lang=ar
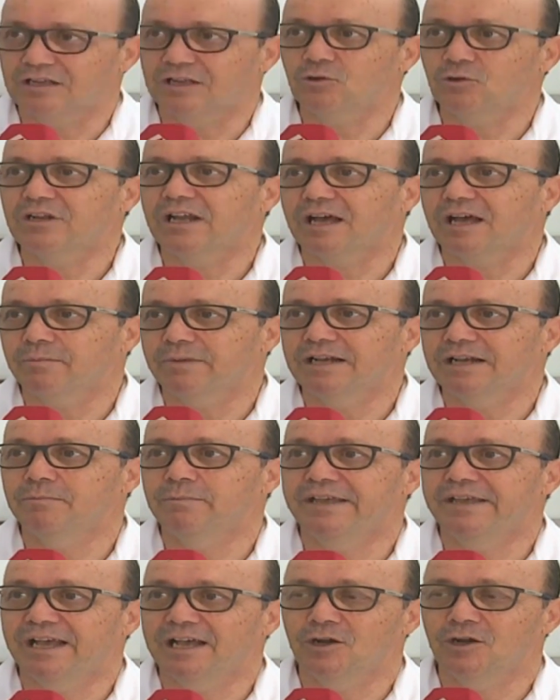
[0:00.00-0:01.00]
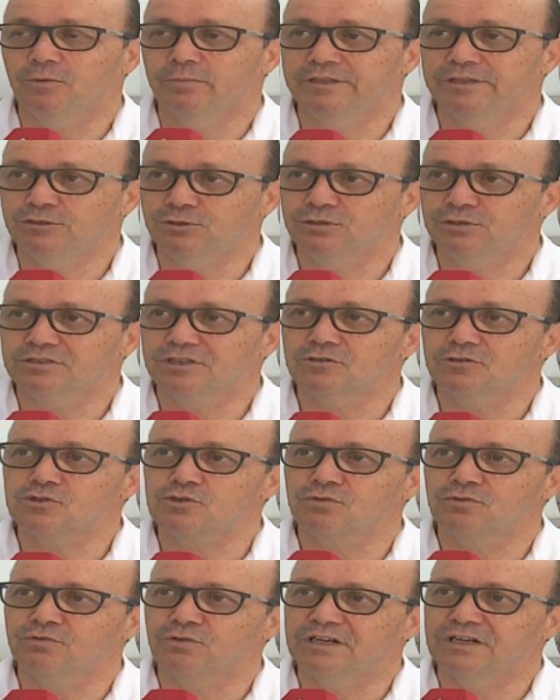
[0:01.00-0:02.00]
كنا قبل بي 1 وبي 2 تو
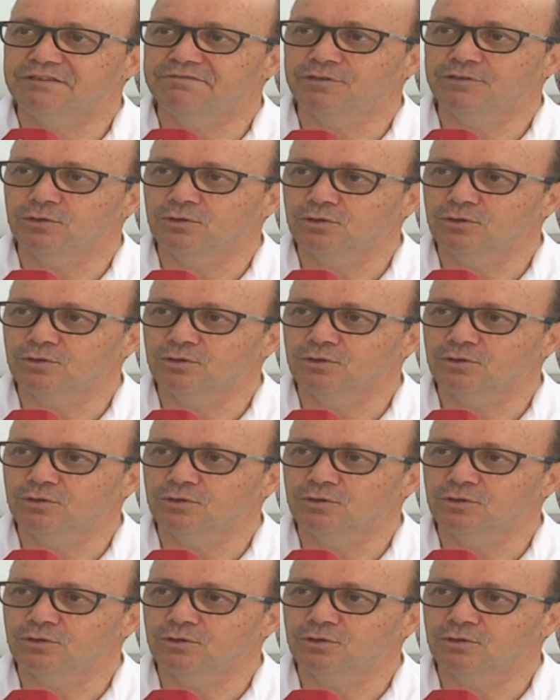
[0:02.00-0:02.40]
نشوفوا اللي في